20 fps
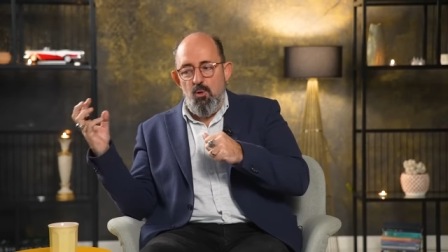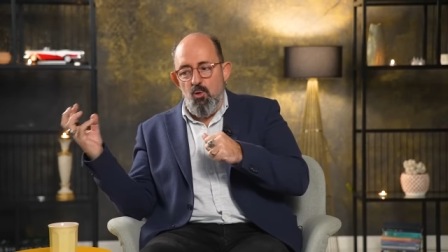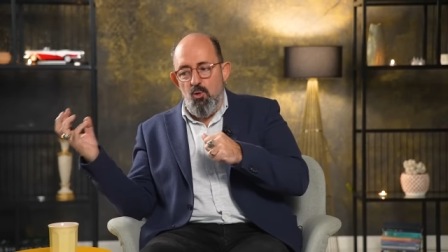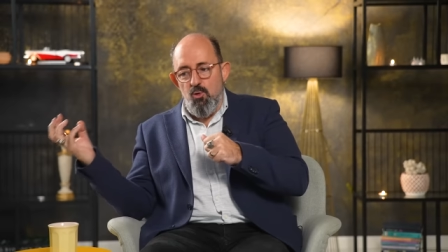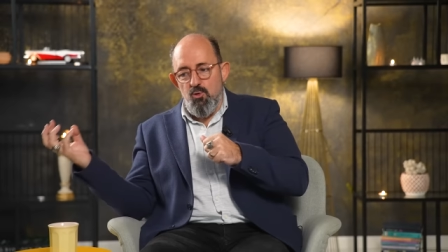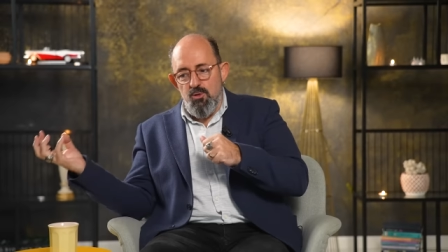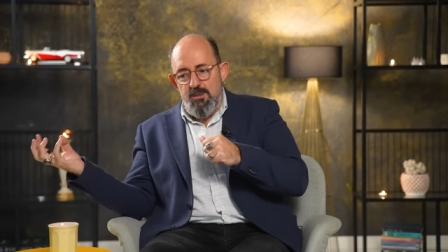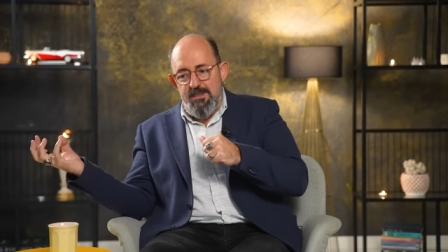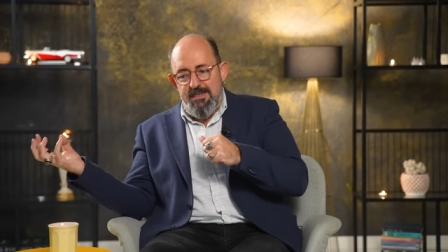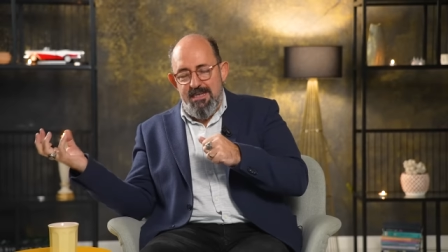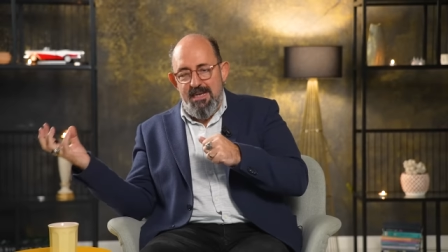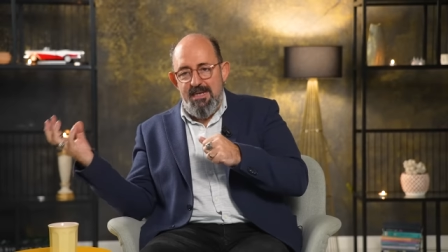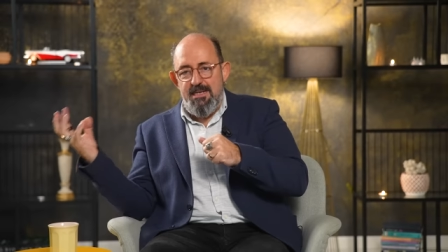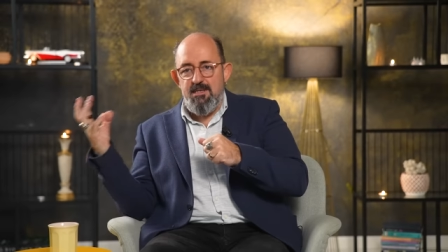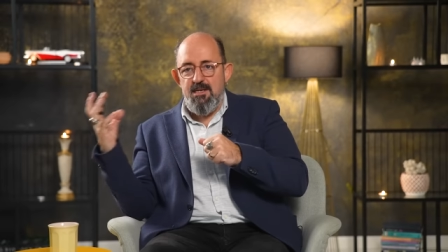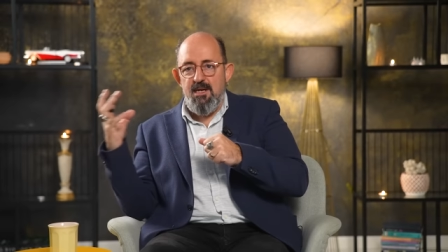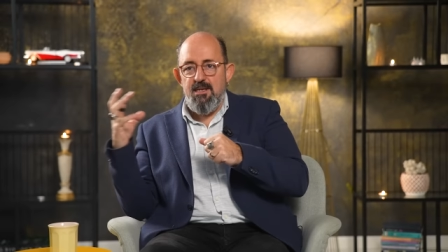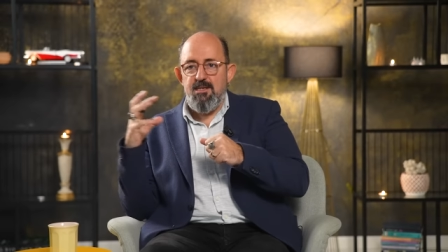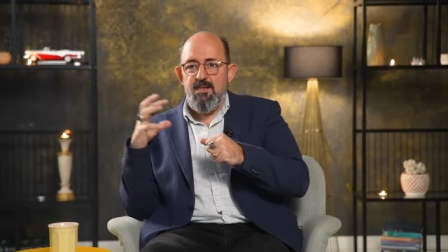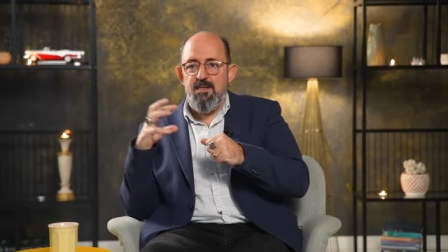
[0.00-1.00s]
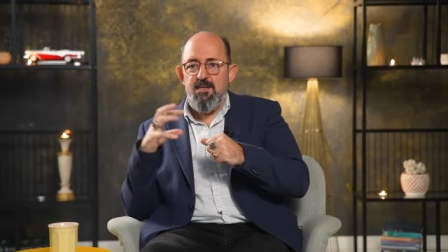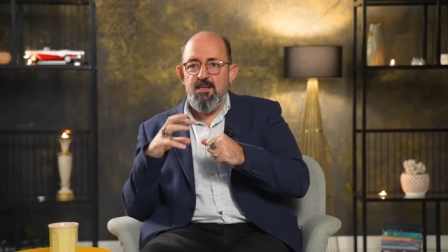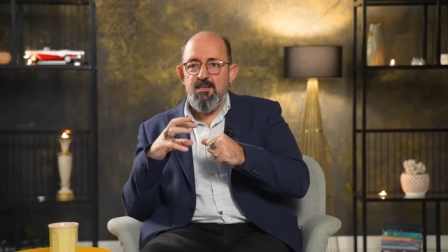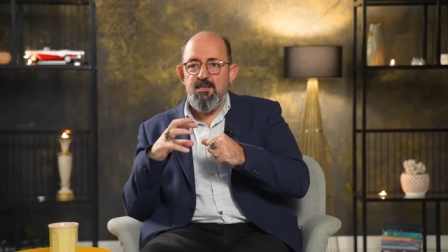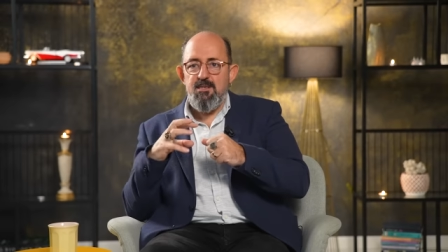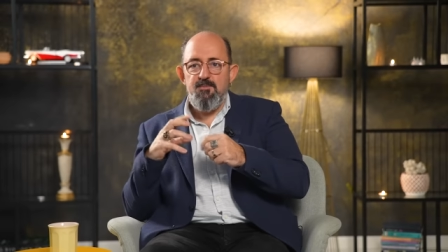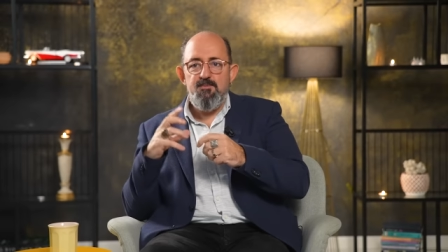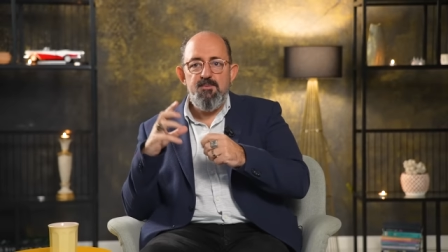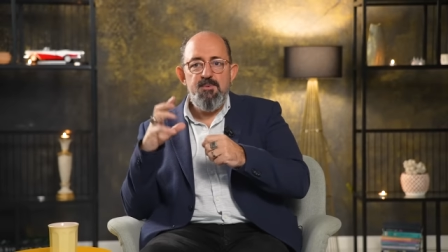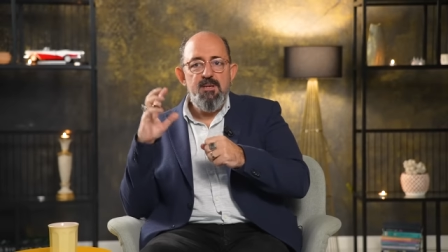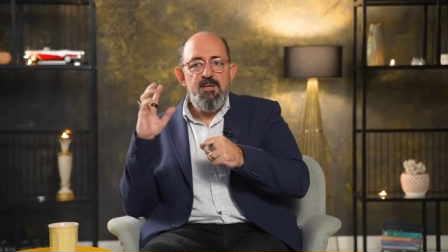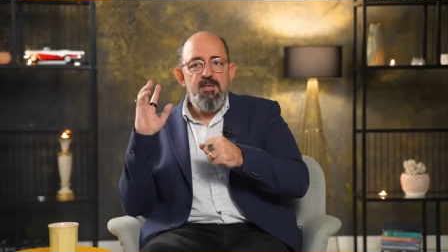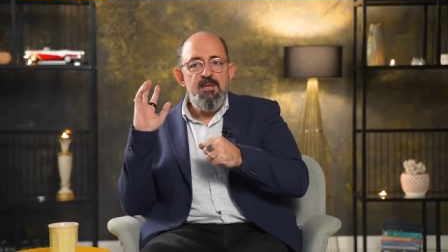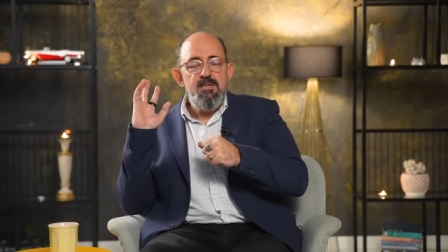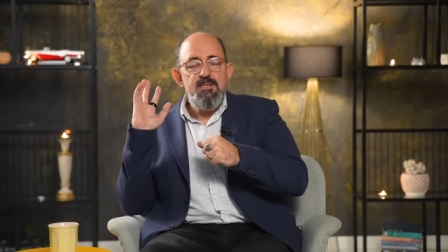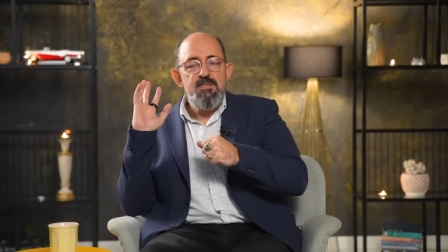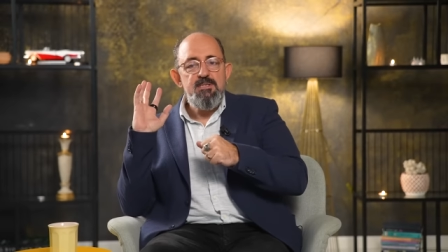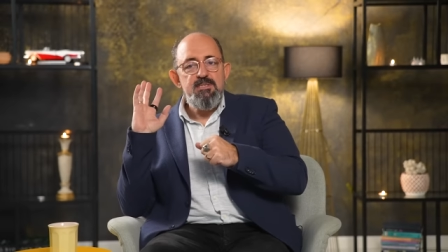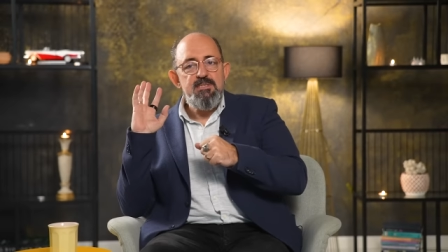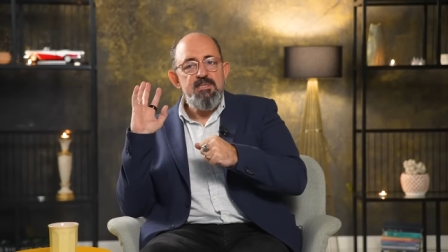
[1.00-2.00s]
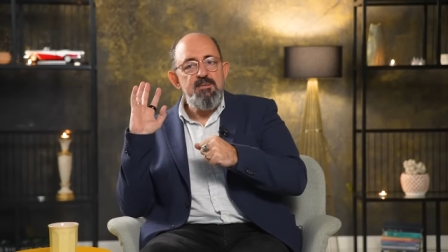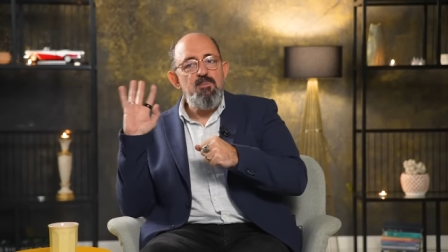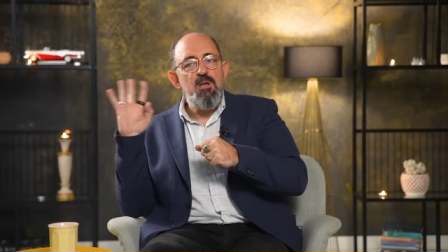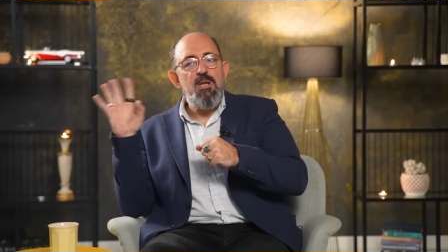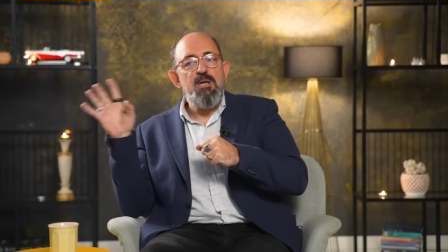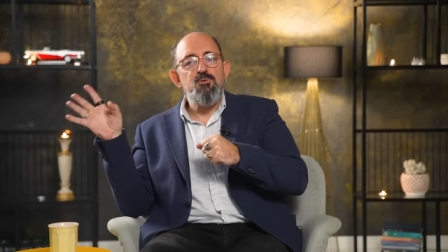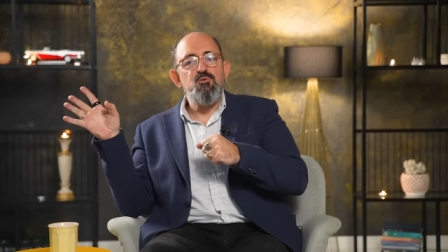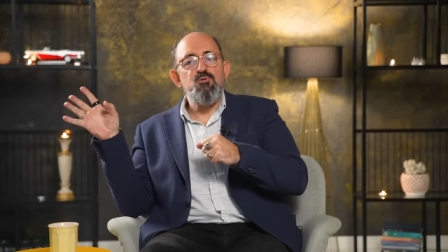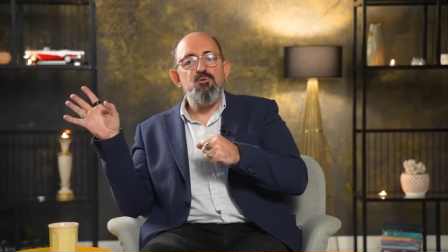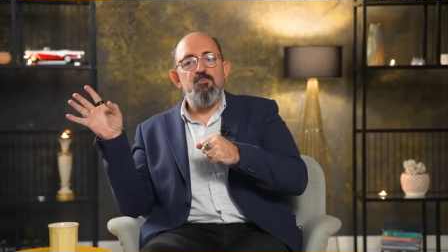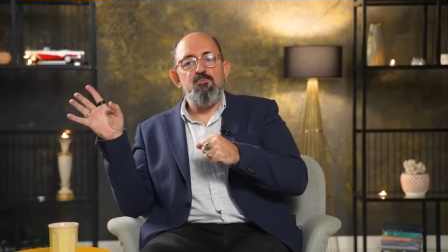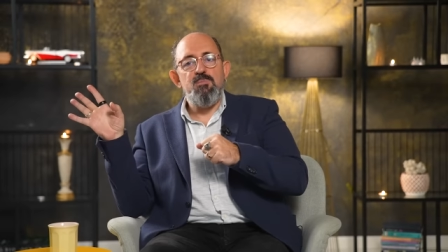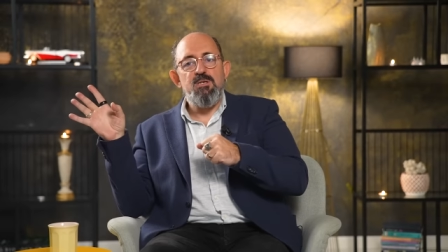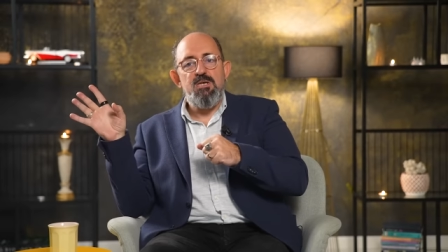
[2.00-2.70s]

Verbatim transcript: Onu tekrar yaratıp simülasyon